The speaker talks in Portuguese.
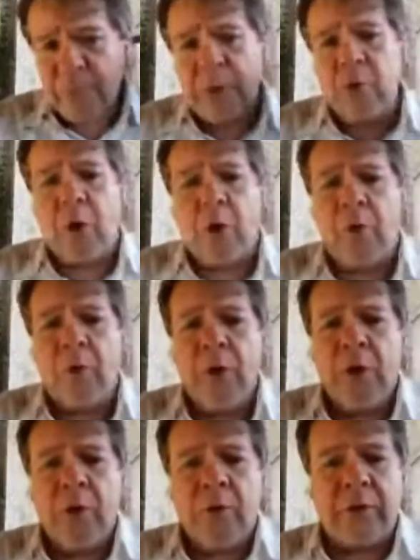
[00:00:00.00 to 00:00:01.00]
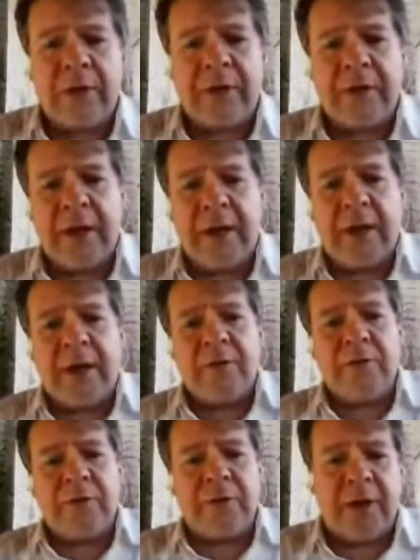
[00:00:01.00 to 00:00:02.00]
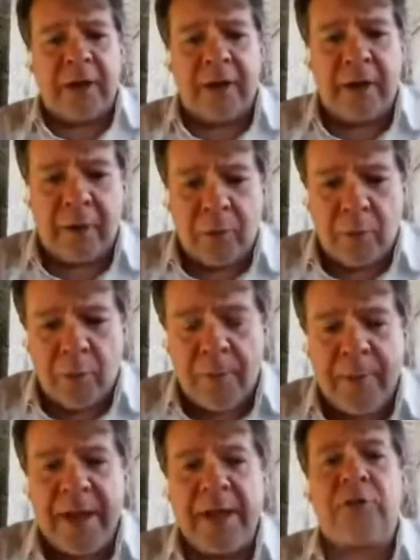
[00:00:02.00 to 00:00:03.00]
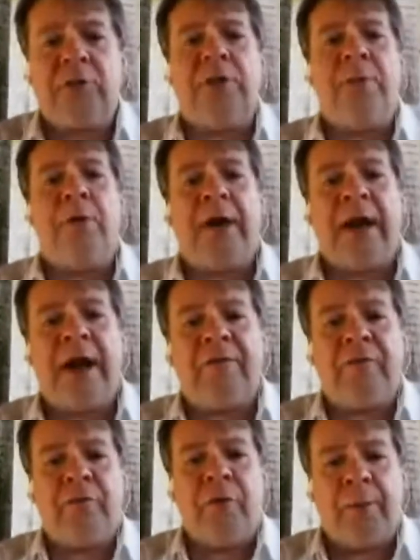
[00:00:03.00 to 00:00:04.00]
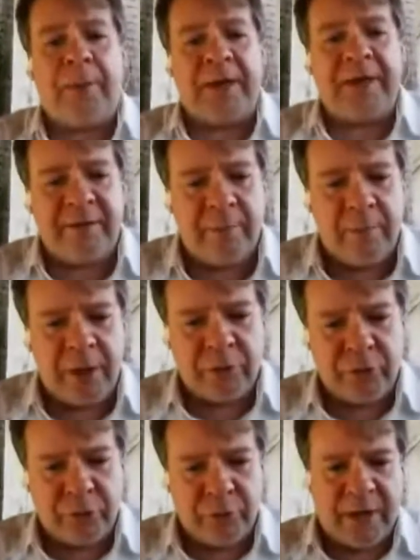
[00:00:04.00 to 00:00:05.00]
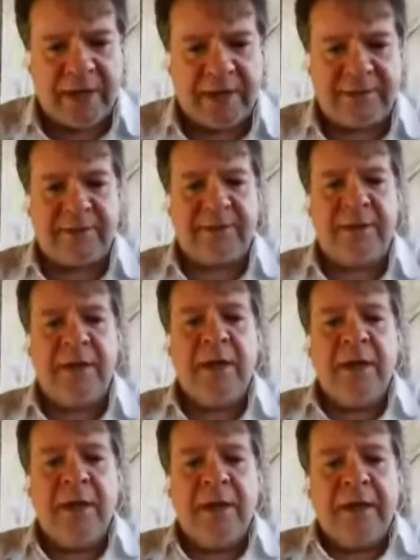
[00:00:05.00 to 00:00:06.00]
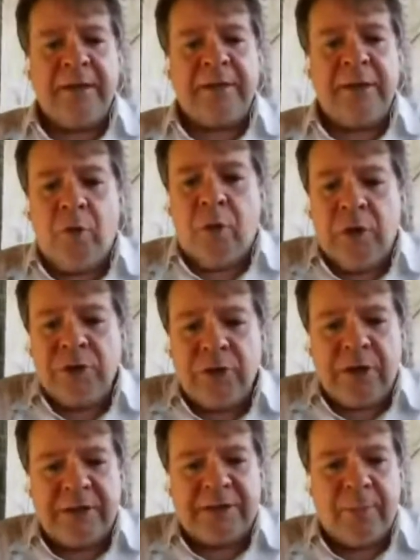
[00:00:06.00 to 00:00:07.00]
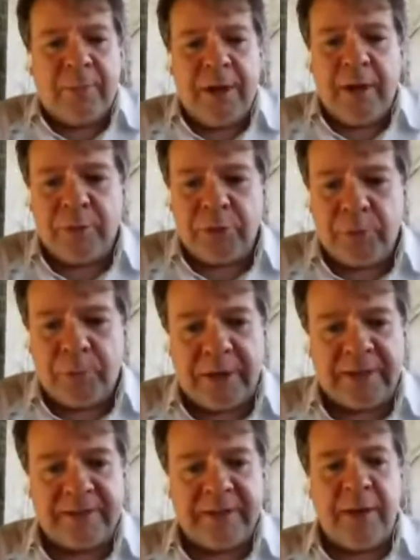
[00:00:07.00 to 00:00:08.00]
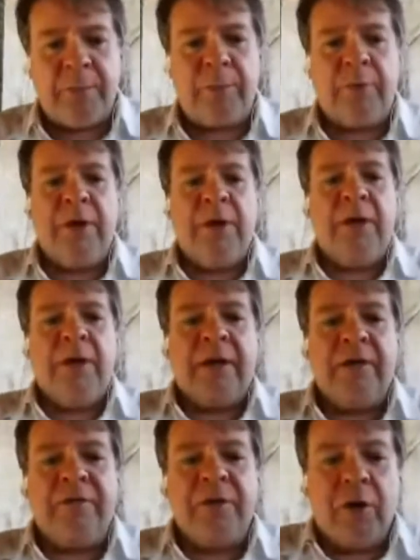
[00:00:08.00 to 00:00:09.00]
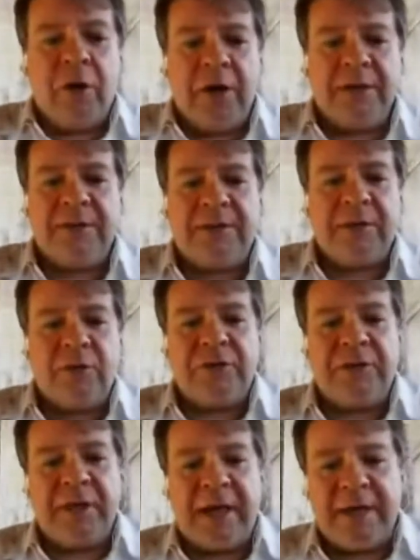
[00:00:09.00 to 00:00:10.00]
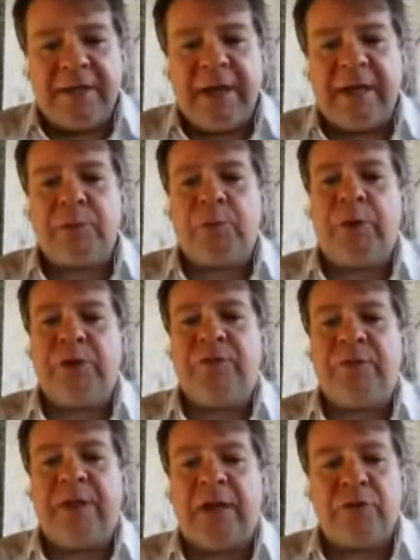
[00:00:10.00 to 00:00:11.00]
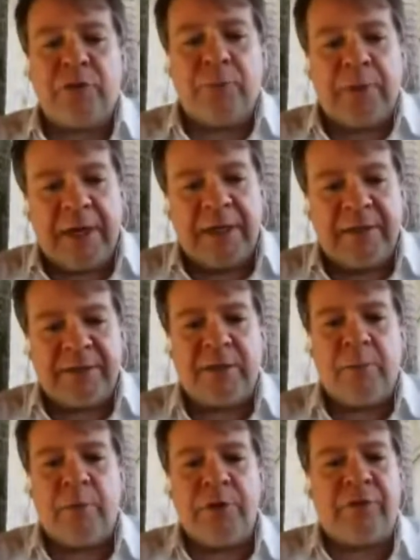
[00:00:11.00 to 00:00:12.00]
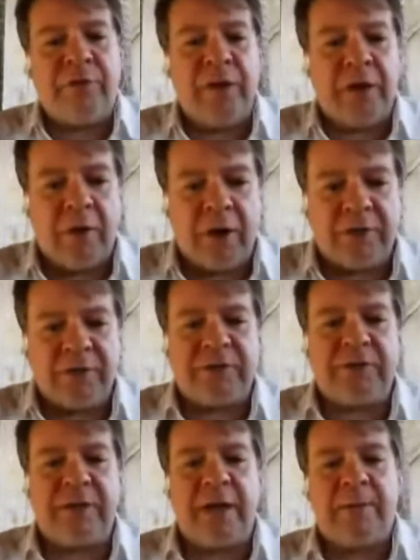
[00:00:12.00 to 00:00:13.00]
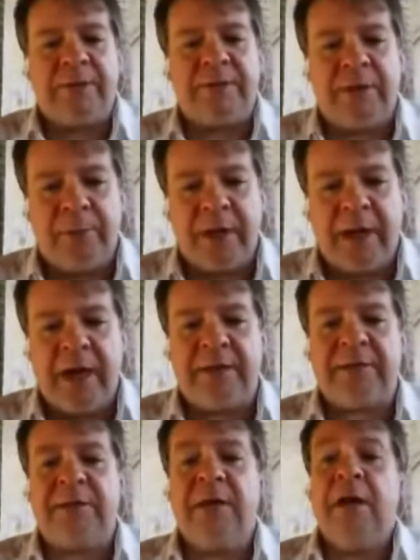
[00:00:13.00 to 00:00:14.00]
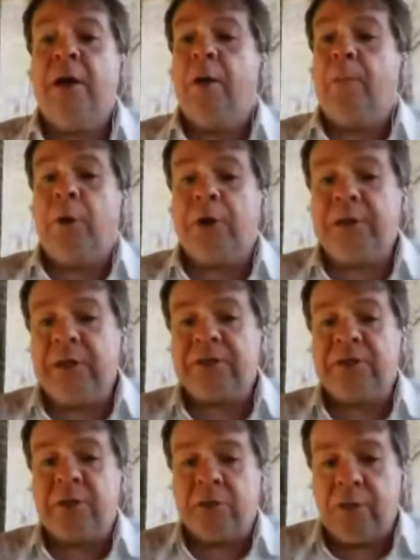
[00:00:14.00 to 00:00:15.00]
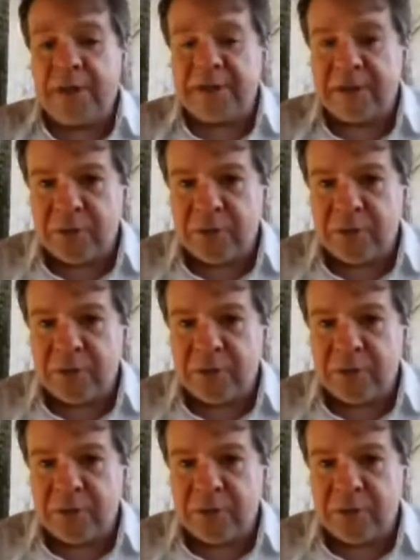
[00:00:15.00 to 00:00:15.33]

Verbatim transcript: com o, a, a, o aumento demográfico e o aparecimento de doenças. Então, hoje nós sabemos, por exemplo, que viroses são desencadeados por atividades humanas que modificam ecossistemas e ambientes, portanto, são doenças